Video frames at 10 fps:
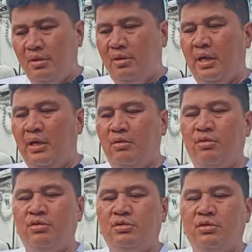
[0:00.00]
na
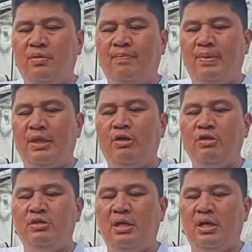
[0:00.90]
cross
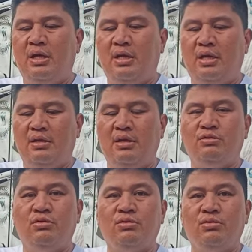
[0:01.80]
doon sa Nelson